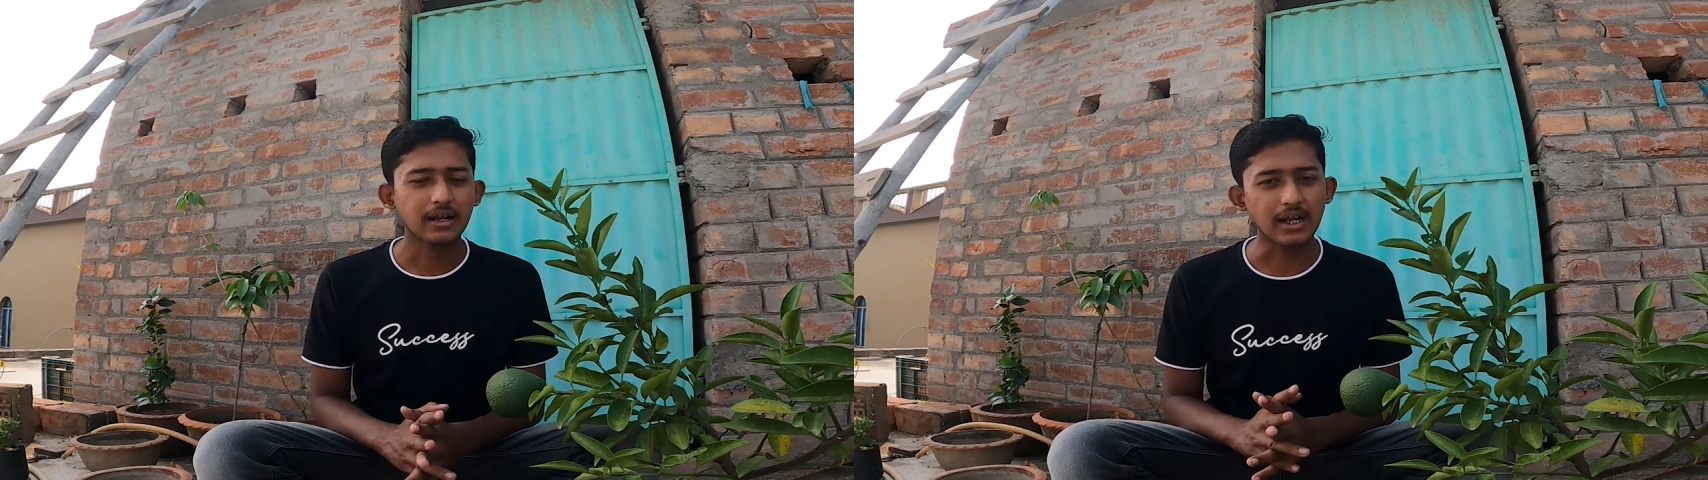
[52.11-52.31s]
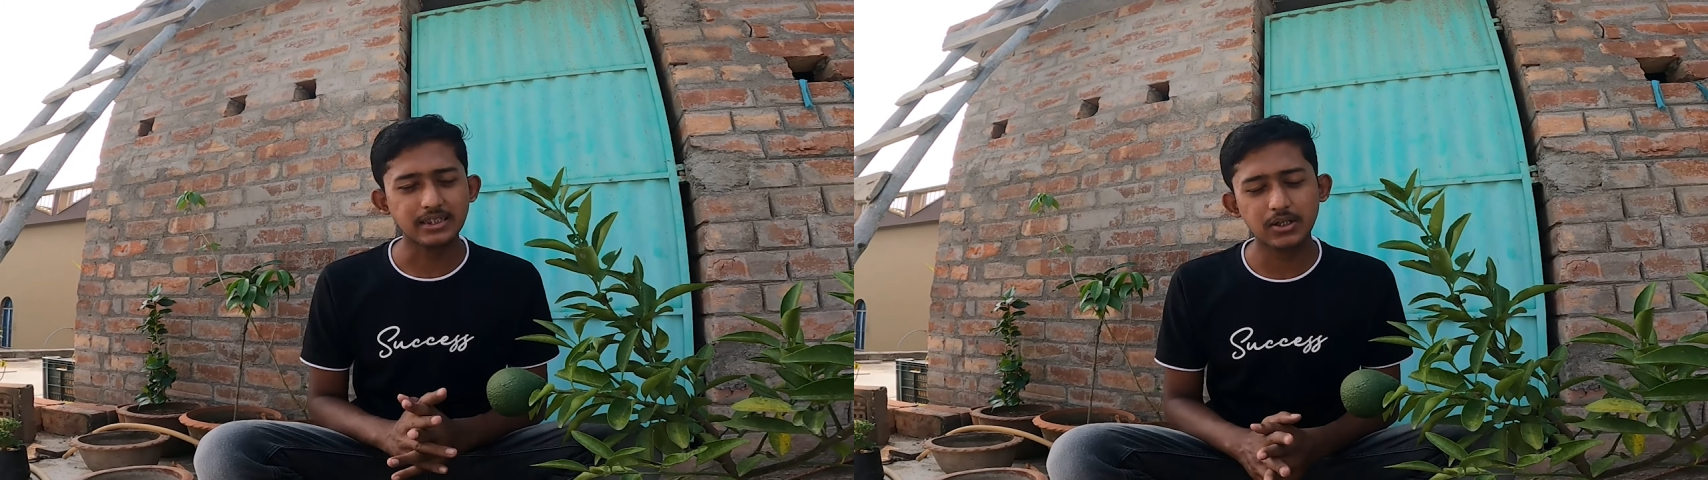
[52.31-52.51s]

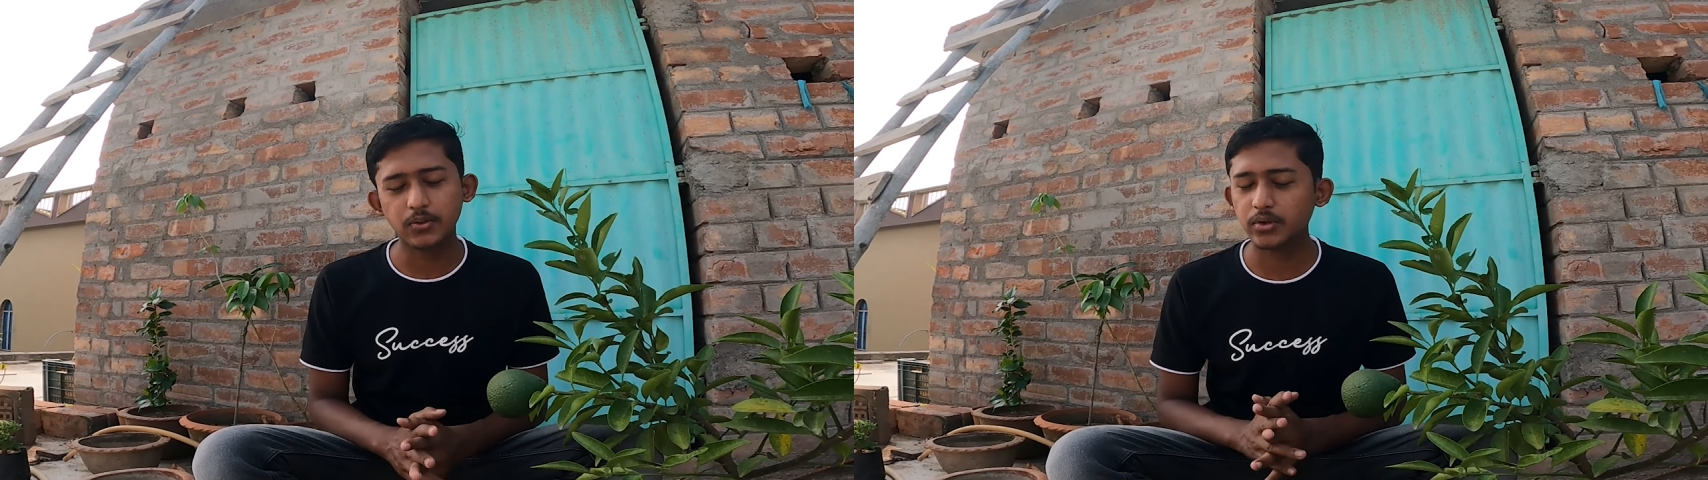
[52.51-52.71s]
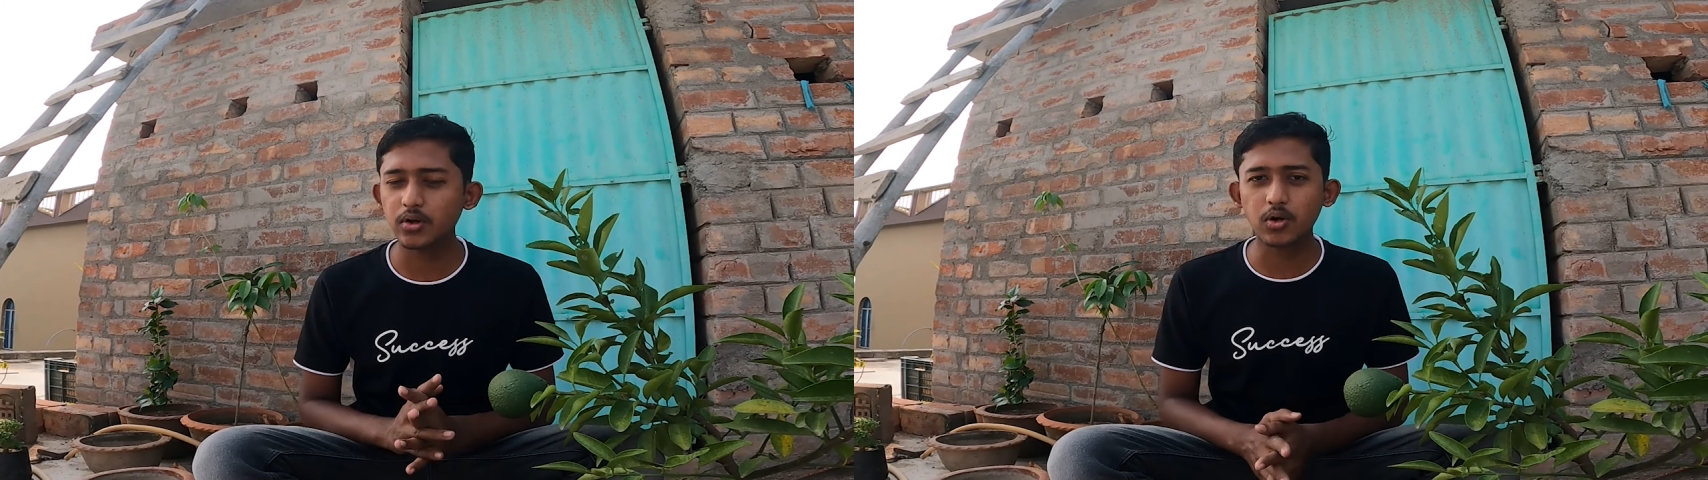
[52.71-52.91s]
গাছে
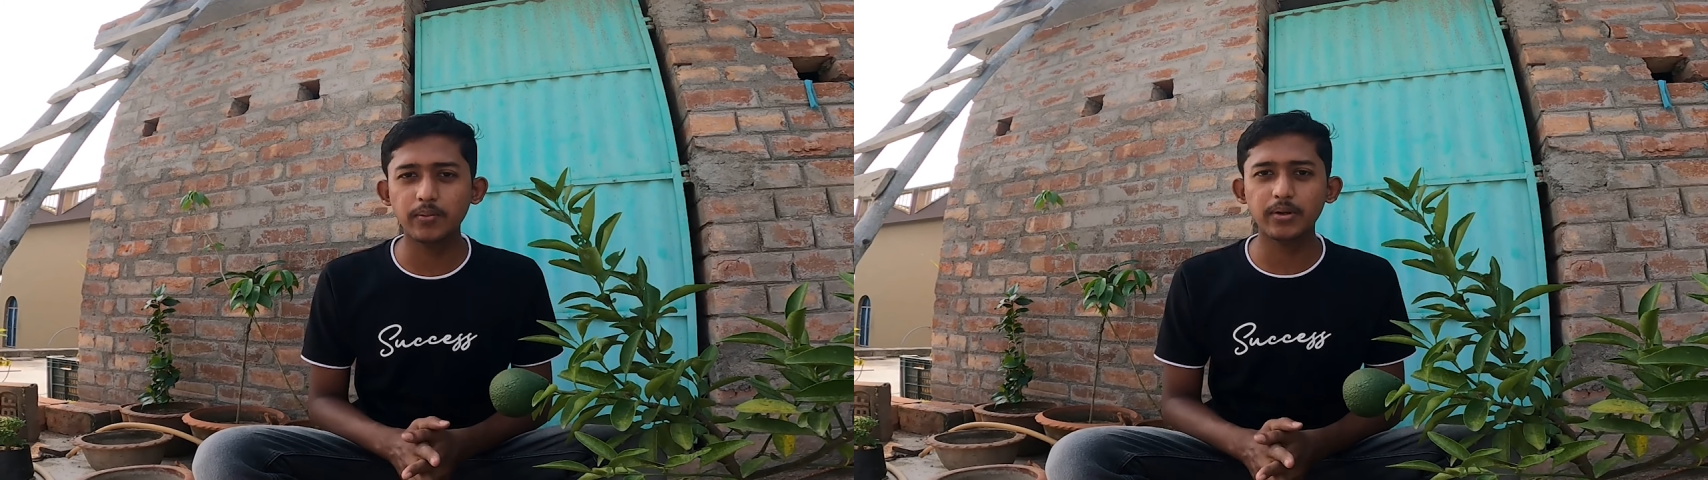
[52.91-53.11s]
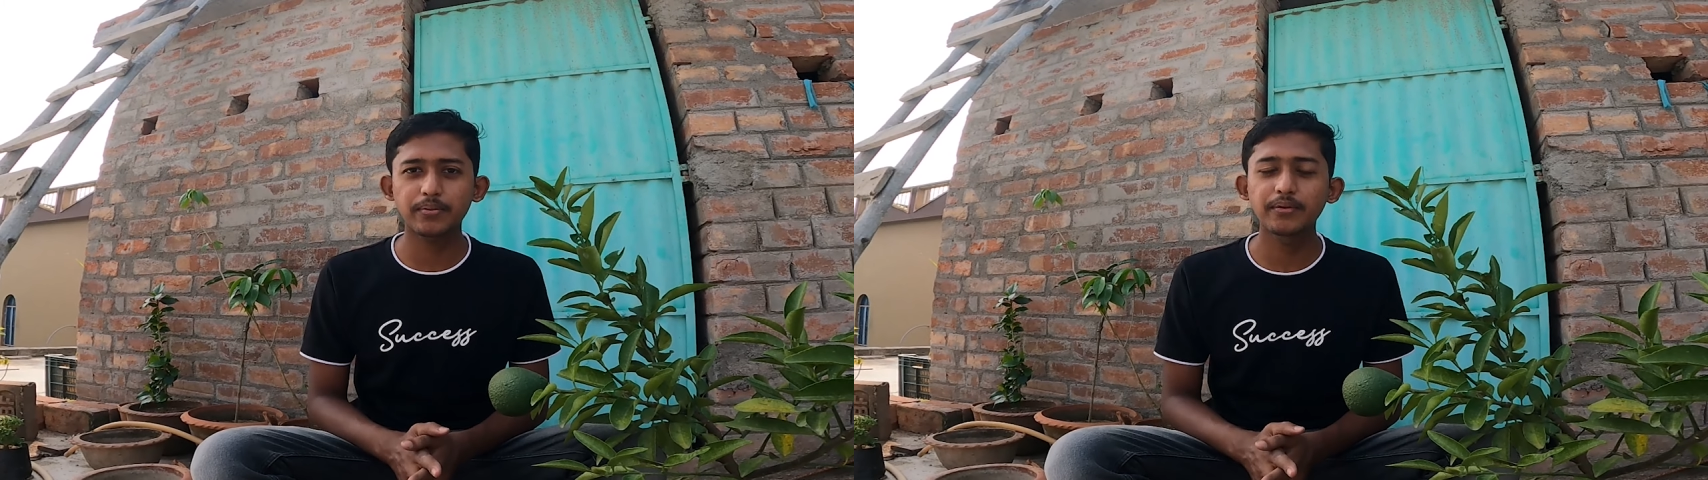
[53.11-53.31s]
কোনো
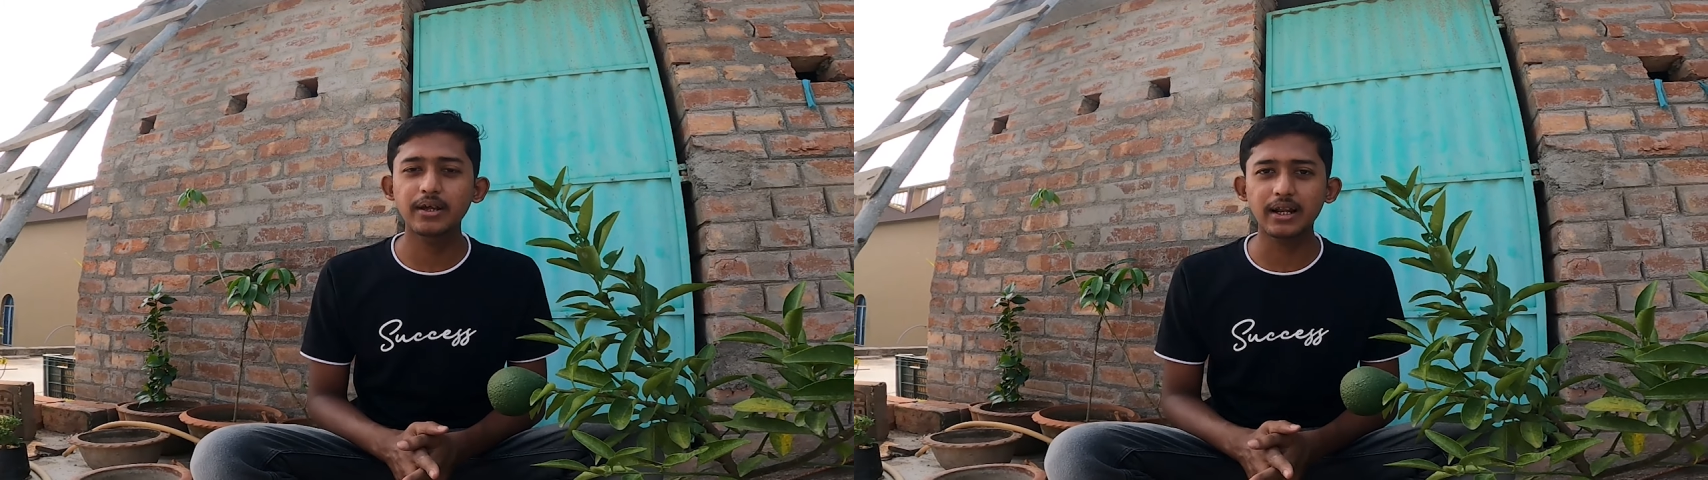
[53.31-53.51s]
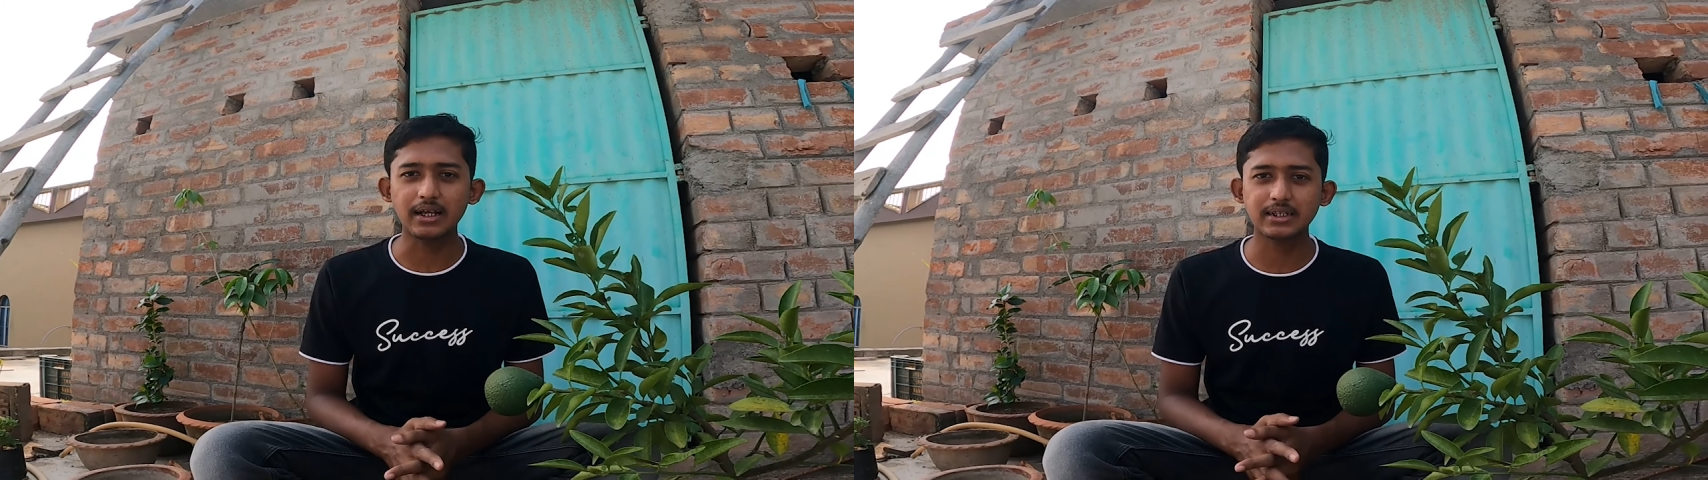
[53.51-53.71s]
রকমের ফুলের